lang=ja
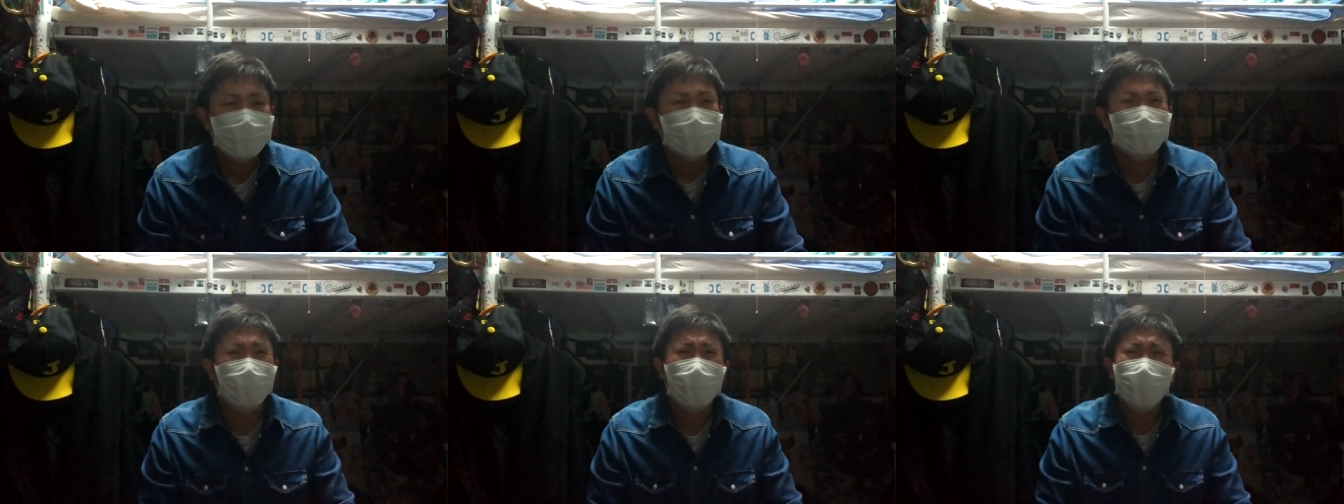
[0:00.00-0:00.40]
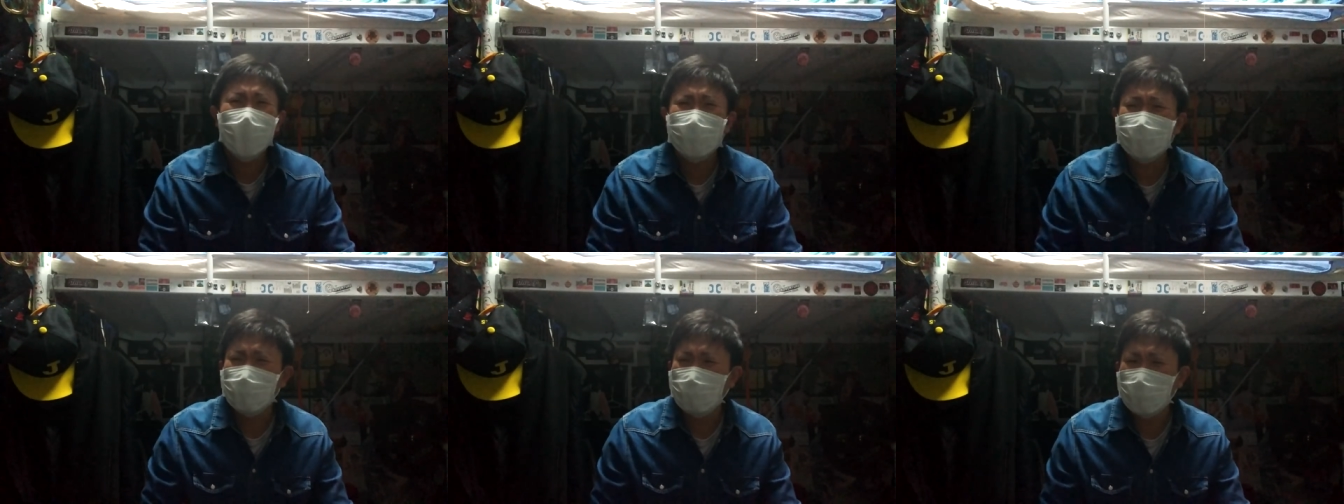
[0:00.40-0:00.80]
どう
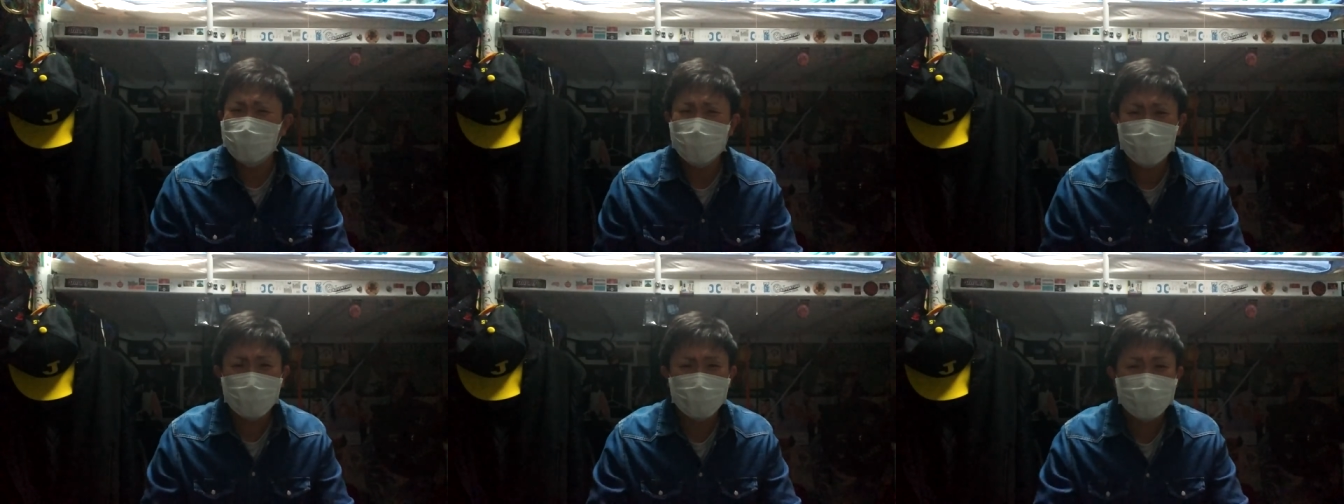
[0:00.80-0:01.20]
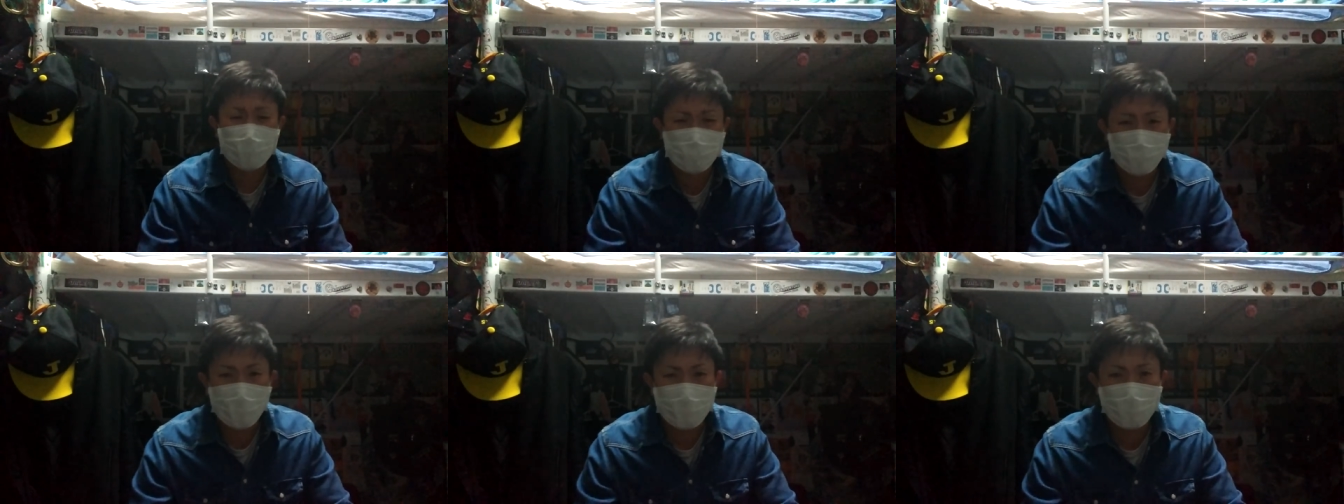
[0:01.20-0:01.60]
やってこれ持ってくんだ、
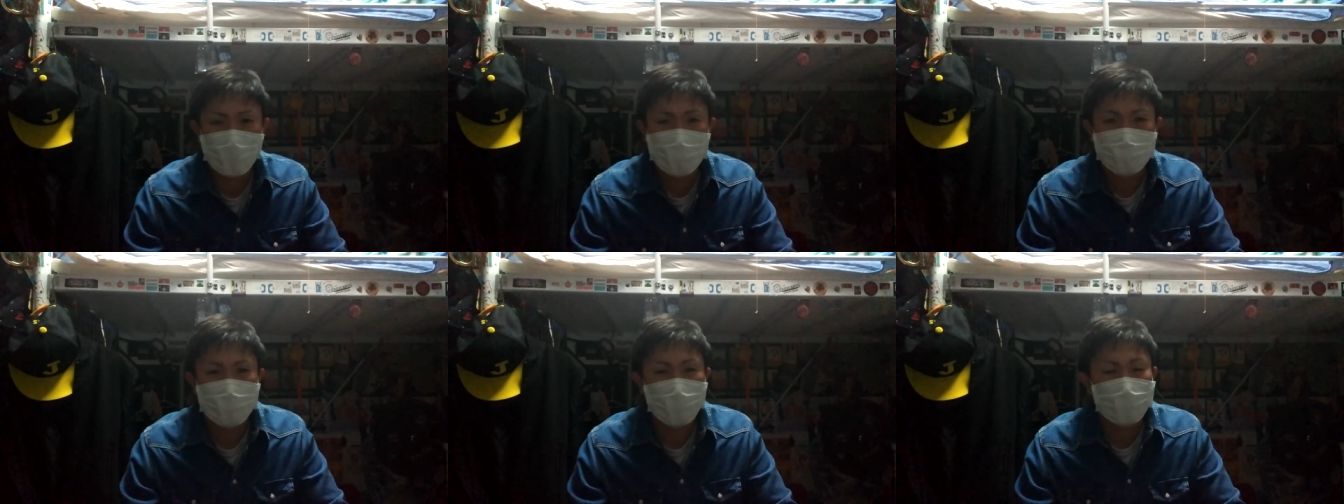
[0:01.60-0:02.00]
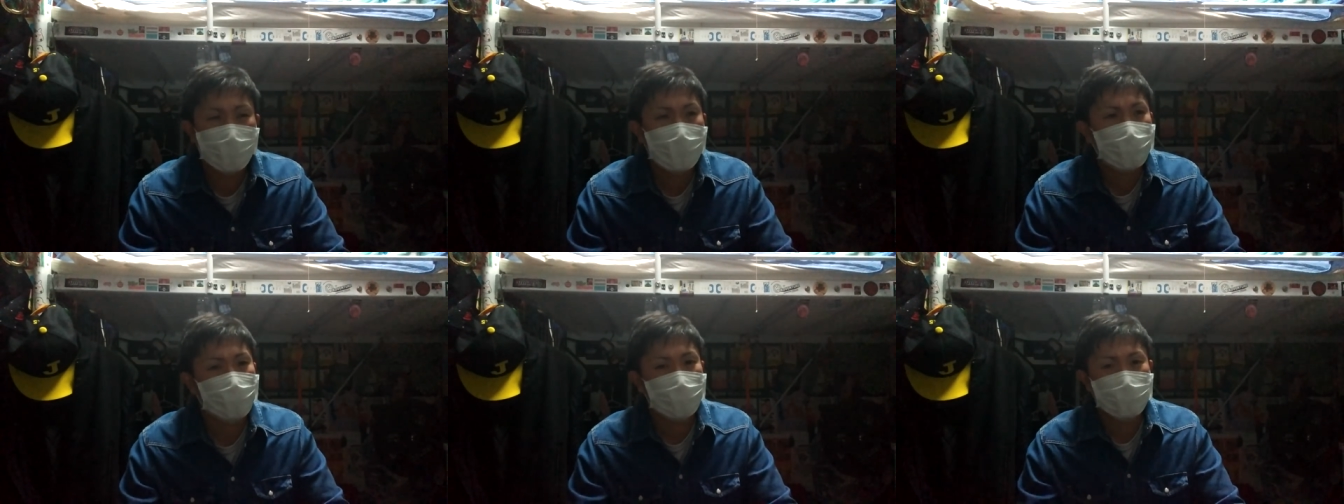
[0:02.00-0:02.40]
あそこまで機械っつって。い
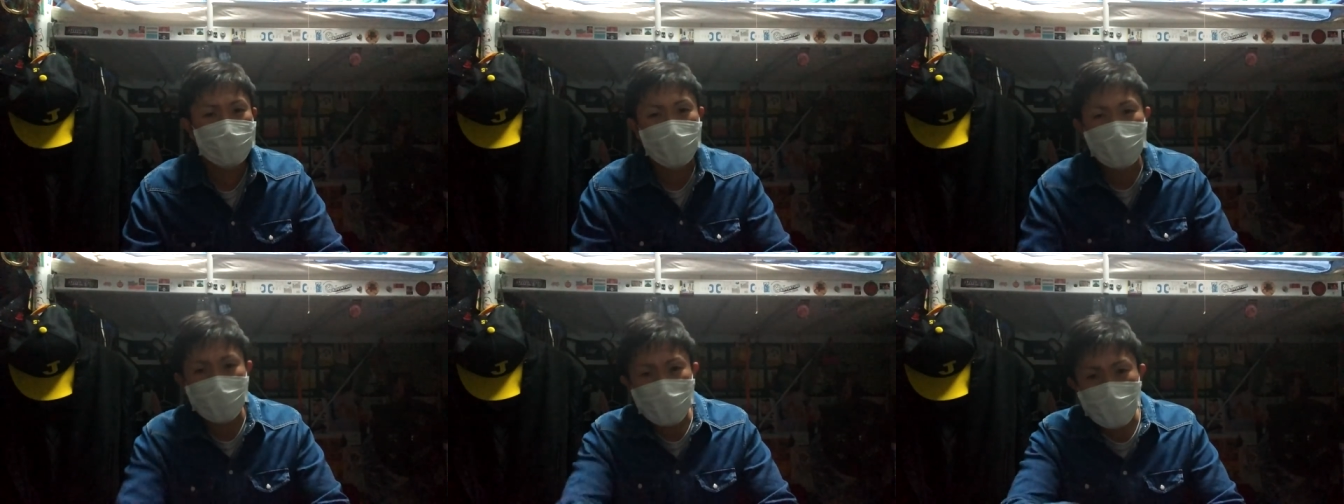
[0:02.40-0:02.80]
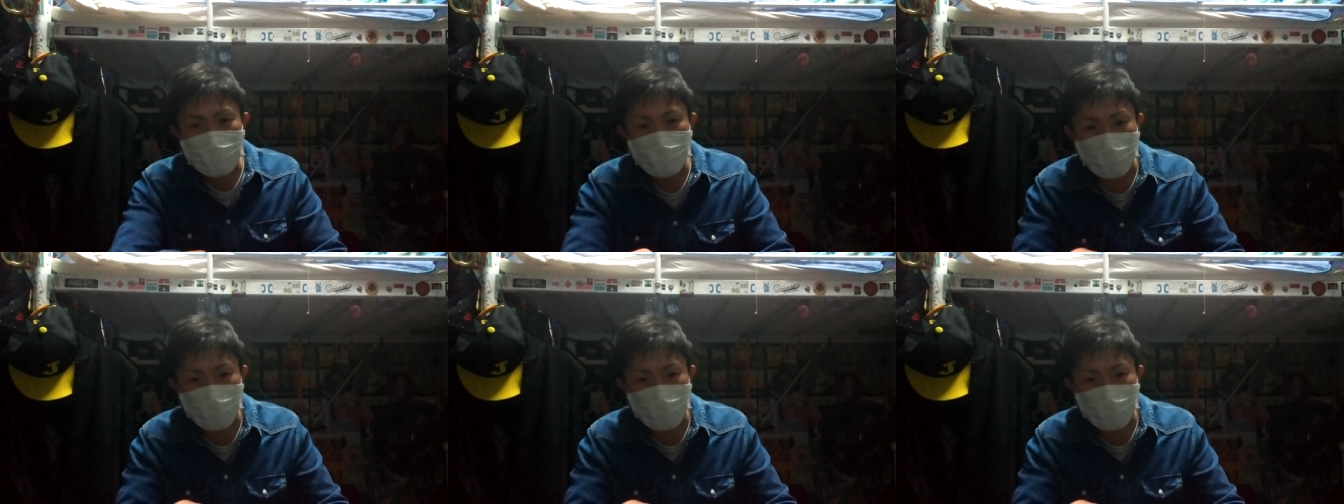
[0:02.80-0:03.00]
や、これ下から